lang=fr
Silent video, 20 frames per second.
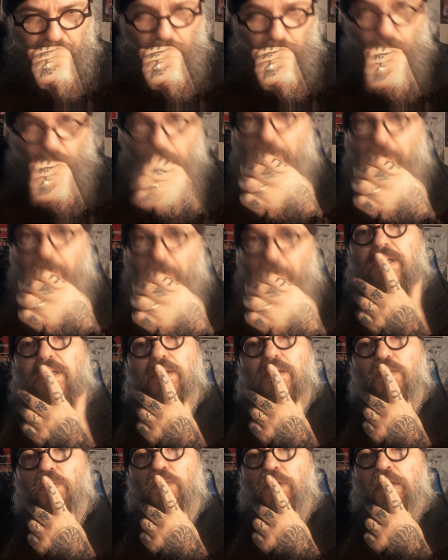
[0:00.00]
depuis presque
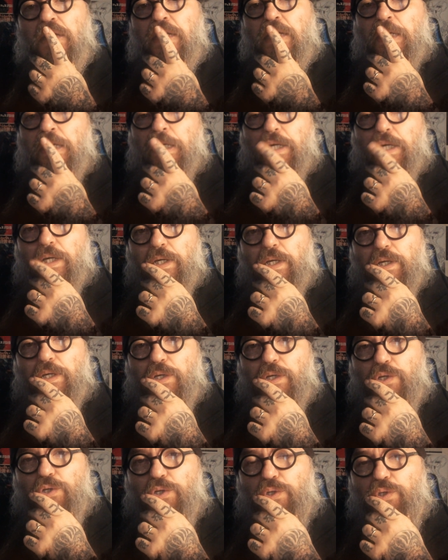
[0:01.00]
un an,
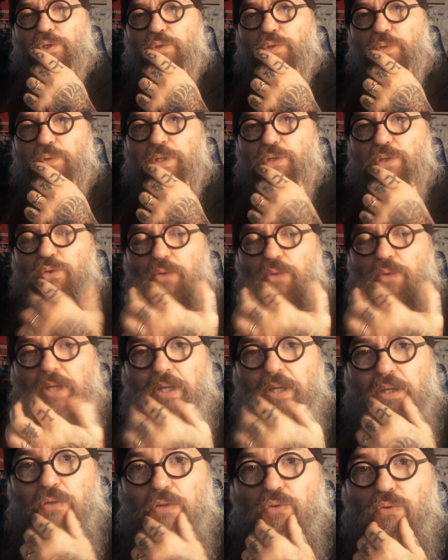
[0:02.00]
euh, je suis sur
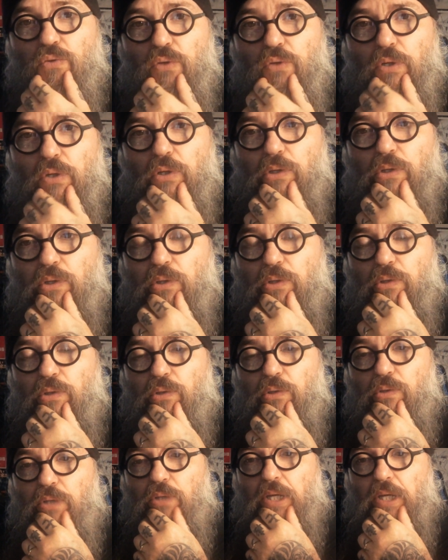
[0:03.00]
l'écriture euh,